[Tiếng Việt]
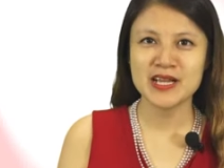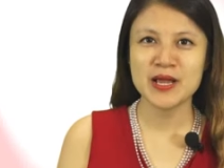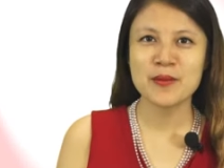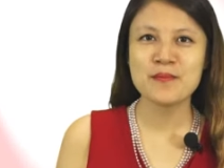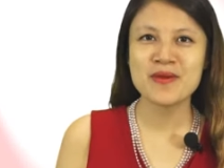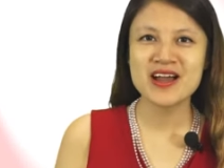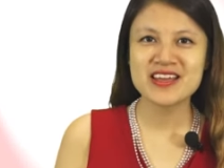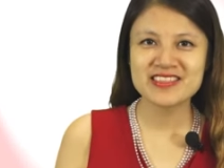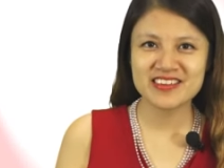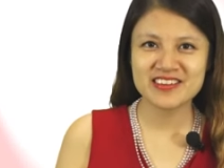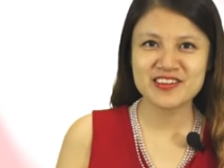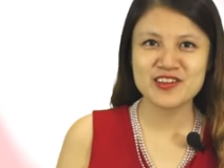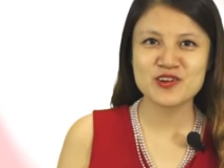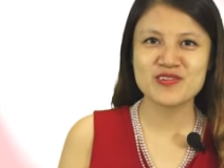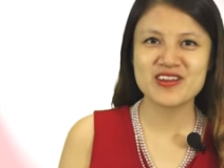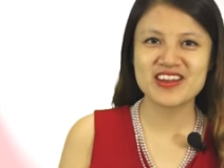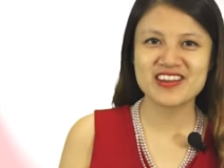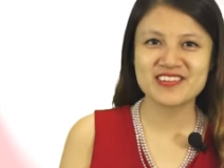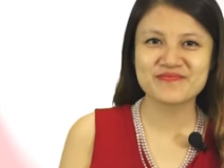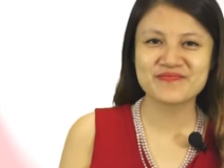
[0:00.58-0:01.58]
Mai Tình
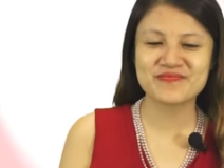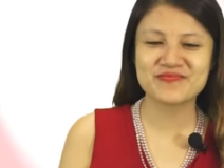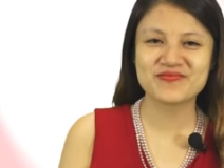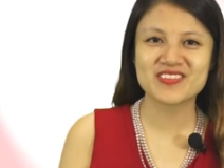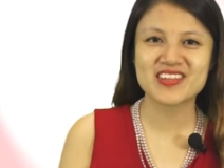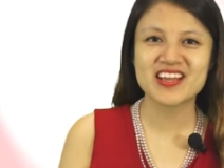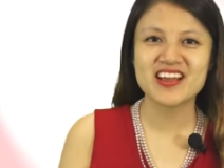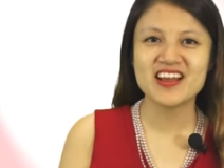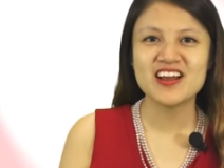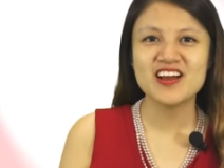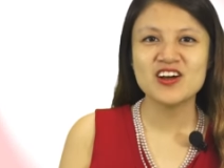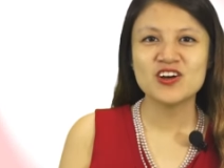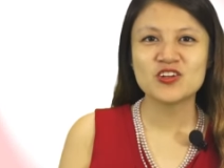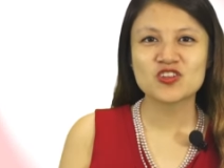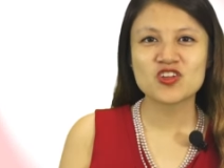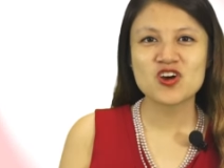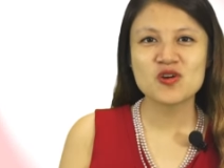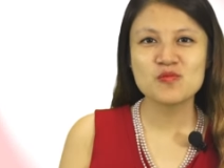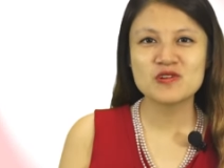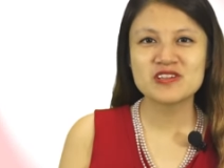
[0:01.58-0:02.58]
Yêu đây.
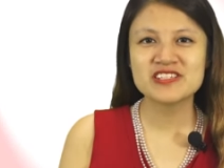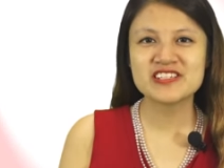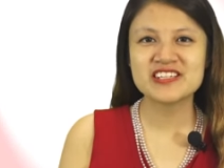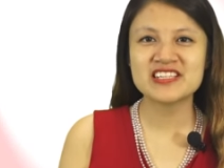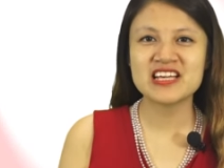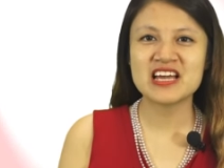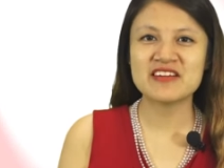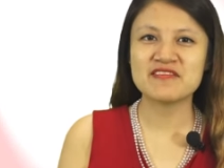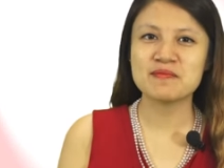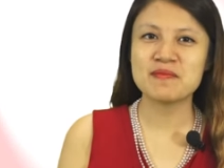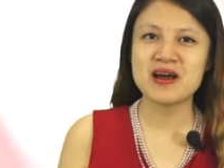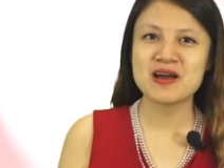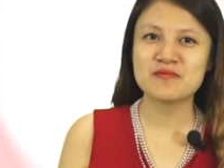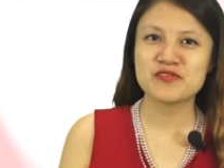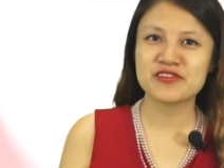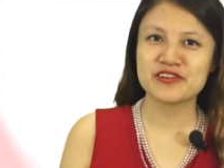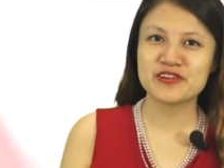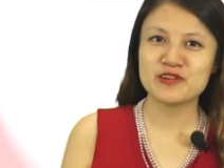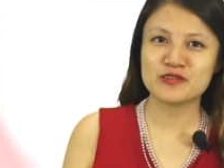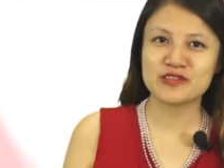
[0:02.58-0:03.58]
Tôi muốn chia sẻ với bạn
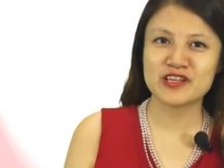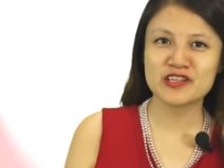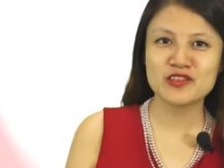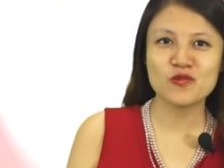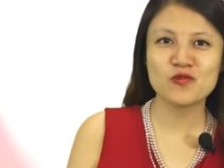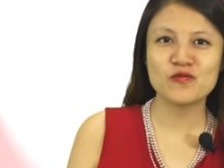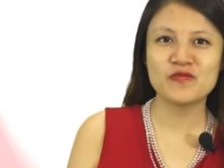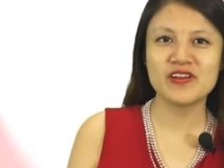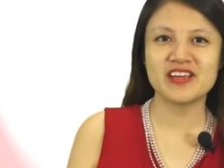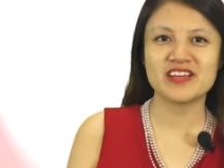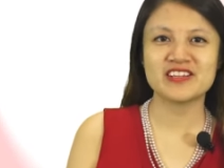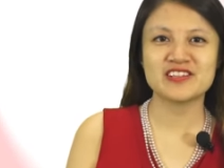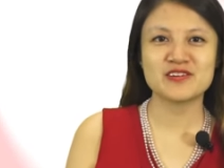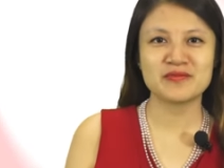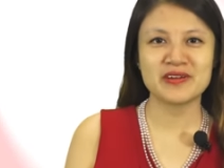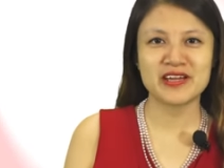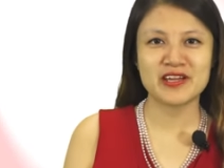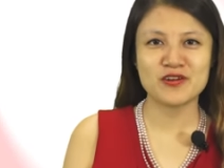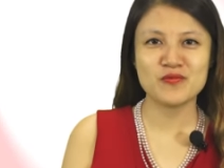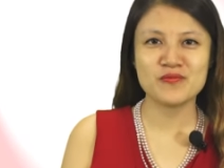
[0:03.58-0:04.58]
một điều rất thú vị
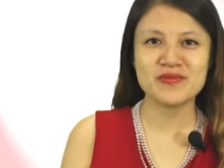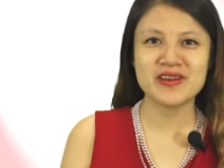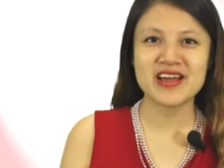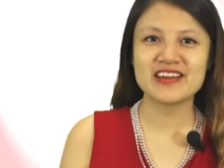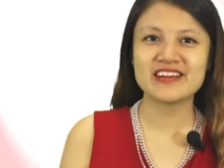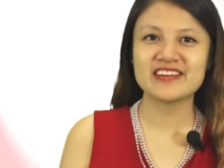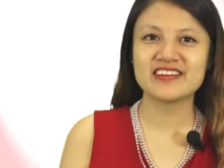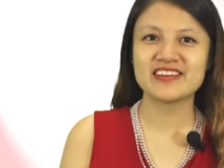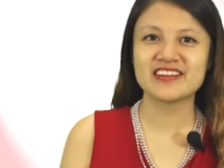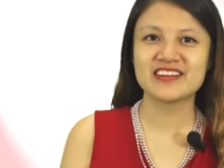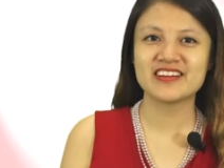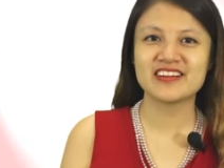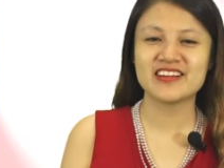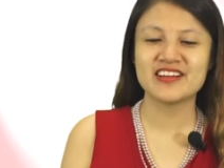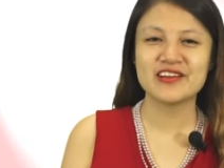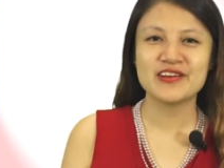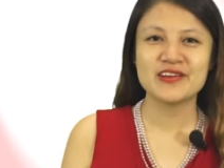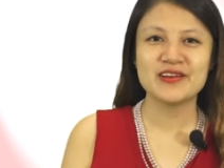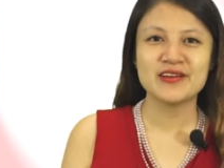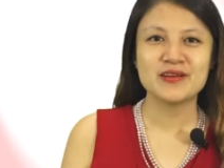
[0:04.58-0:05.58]
trong ngày hôm nay.
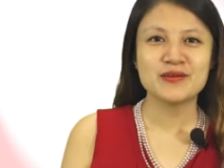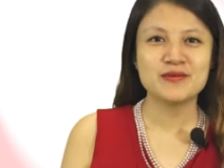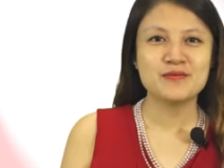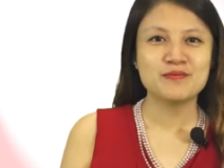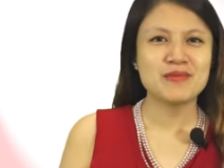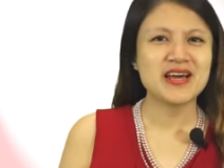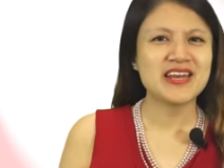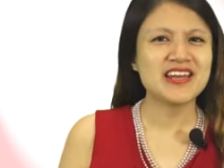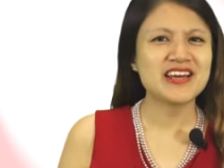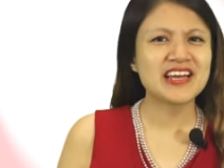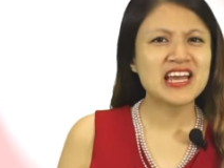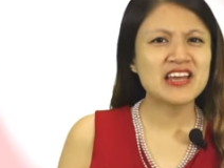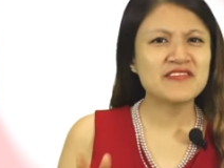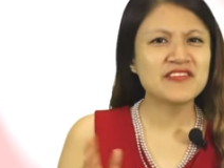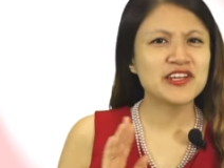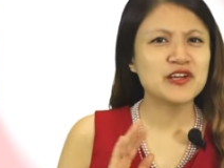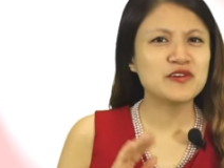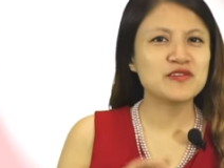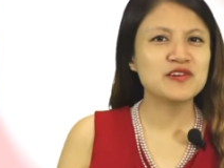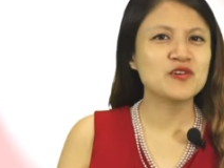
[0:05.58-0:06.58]
Bạn đã nghe
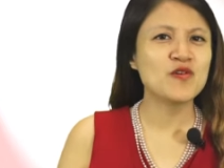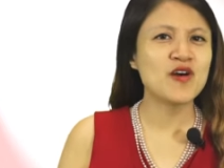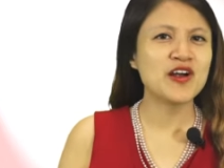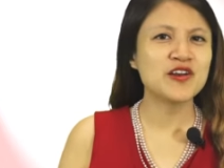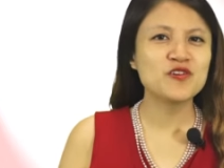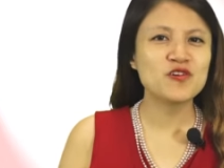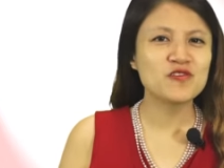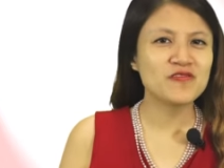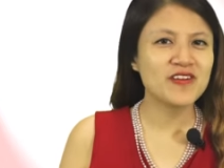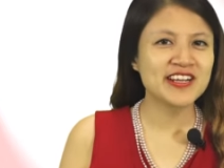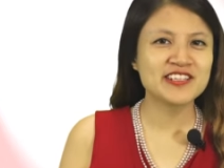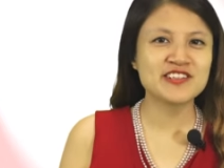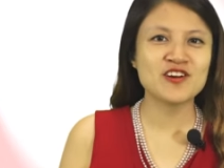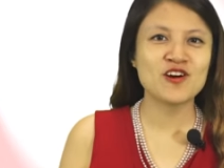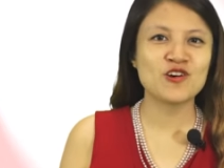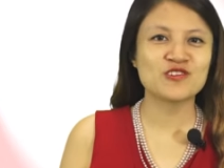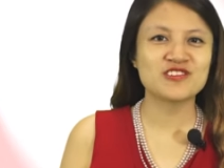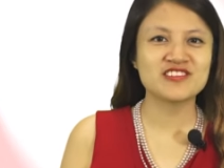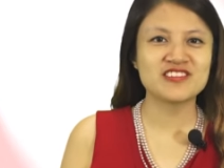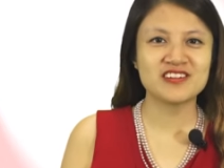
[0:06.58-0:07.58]
về hiệu ứng hoán đổi vai
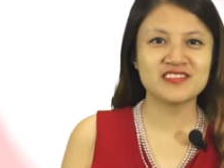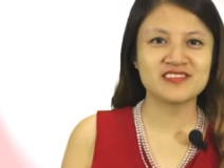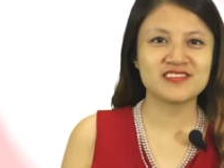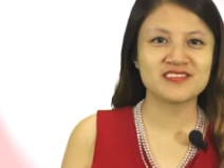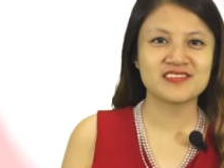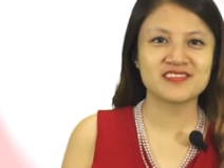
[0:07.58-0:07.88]
trò chưa?